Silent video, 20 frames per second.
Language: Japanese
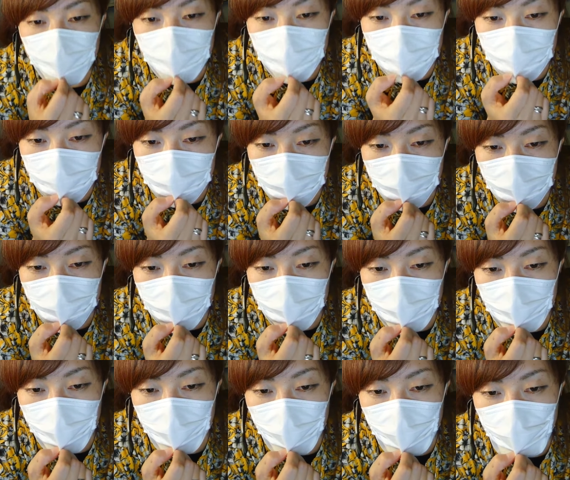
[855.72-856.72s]
由美子さ
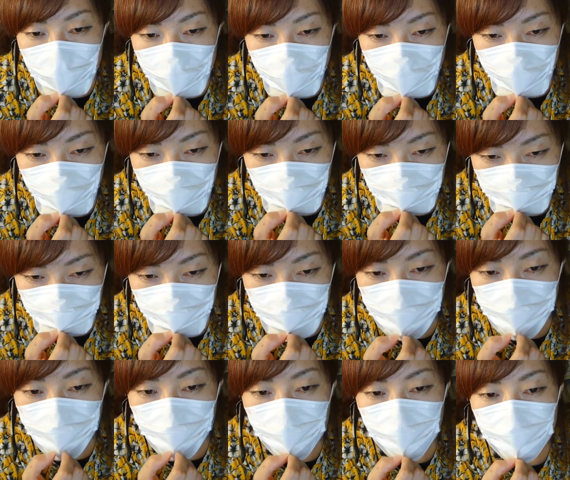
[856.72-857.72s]
ん、そのゴムはど
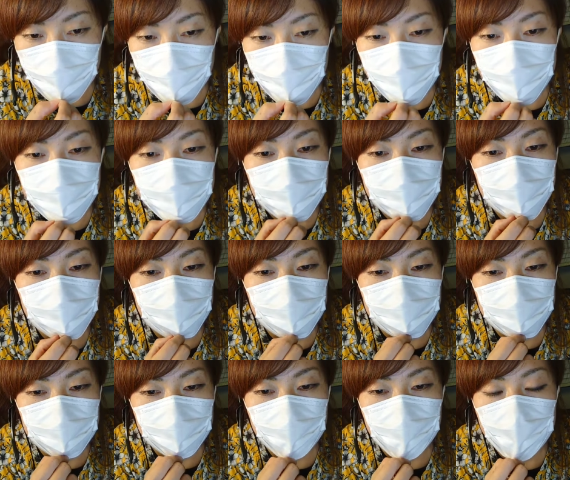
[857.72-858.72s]
こかで買えるのです
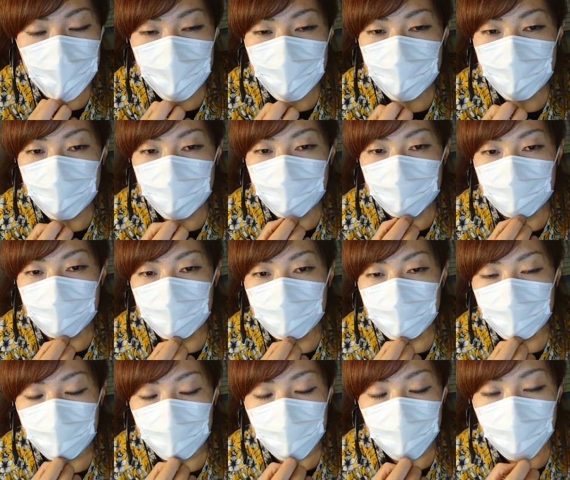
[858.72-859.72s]
か
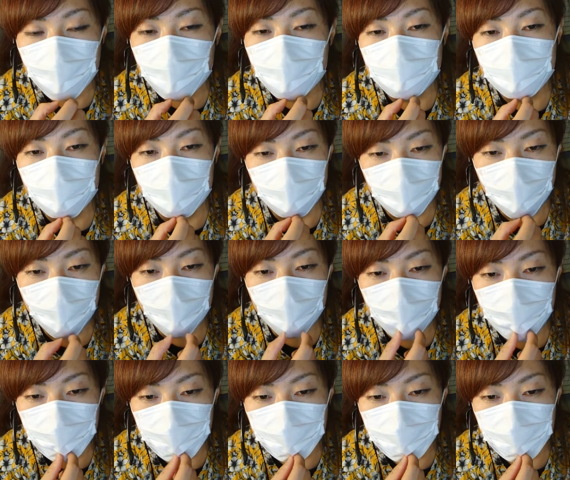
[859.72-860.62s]
由美子さんね、